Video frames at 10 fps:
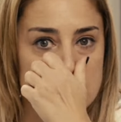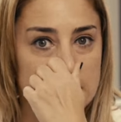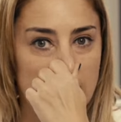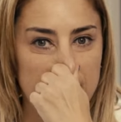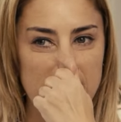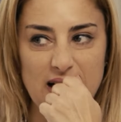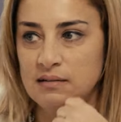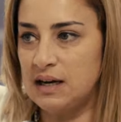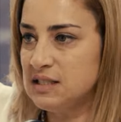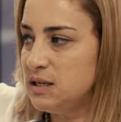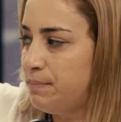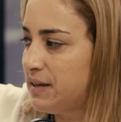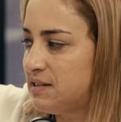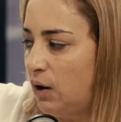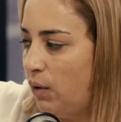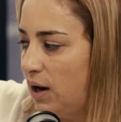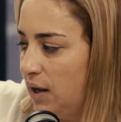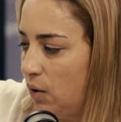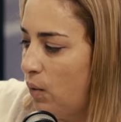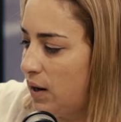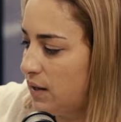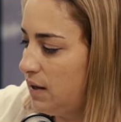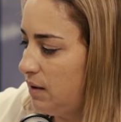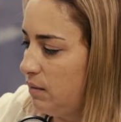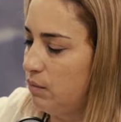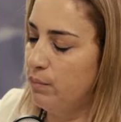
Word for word: y también casi pasarlo al lenguaje